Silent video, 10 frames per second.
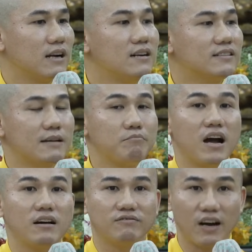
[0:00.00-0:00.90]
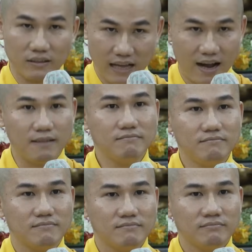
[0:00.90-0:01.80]
đứng trên bờ vực thảm.
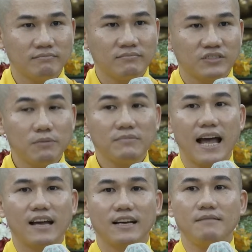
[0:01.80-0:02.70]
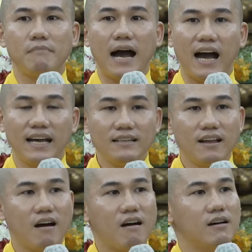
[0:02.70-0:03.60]
Chúng ta cứ mãi
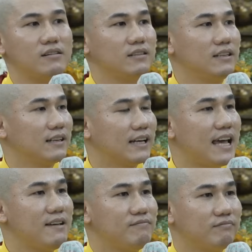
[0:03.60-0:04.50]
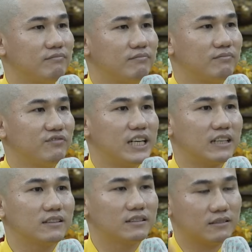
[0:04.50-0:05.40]
lo cái
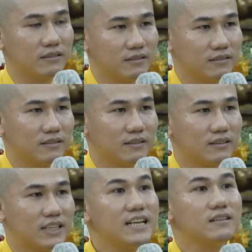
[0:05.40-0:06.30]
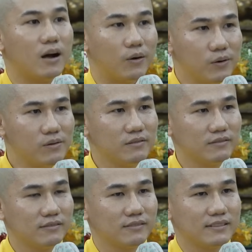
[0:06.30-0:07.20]
việc tiến thủ
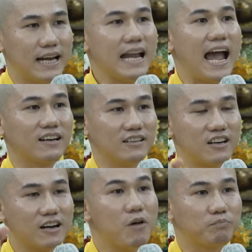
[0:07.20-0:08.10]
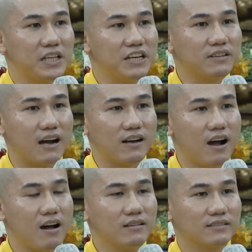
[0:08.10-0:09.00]
để đạt được cái mục tiêu nào
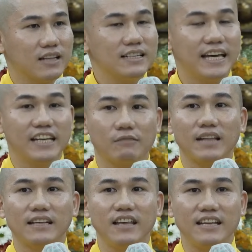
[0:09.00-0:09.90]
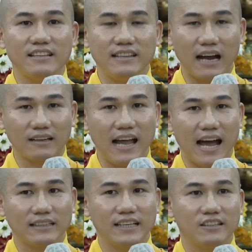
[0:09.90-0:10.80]
đó, tới chúng ta nhìn nhận
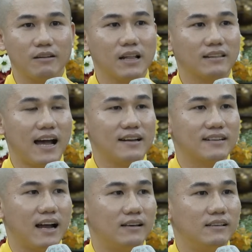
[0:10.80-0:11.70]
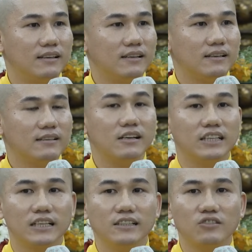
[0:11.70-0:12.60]
lại thì chúng ta thấy rằng
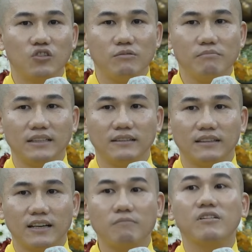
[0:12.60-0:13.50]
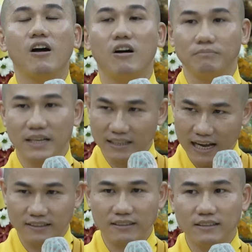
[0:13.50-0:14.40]
người thương của mình không còn bên
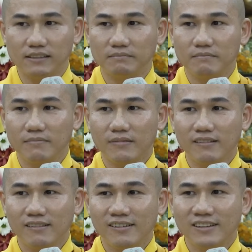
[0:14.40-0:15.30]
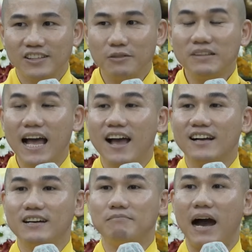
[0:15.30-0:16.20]
cạnh nữa. Chúng
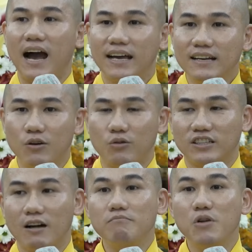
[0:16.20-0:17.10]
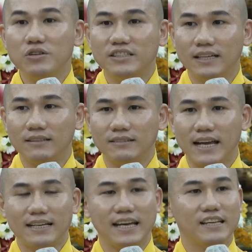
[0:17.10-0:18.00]
ta cứ mãi cuộc sống mưu sinh,
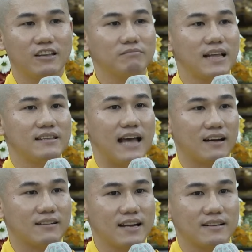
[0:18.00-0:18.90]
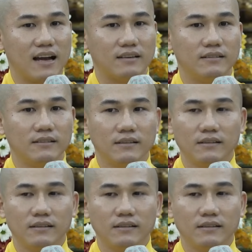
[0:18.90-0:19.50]
để khi chúng ta nhận ra rằng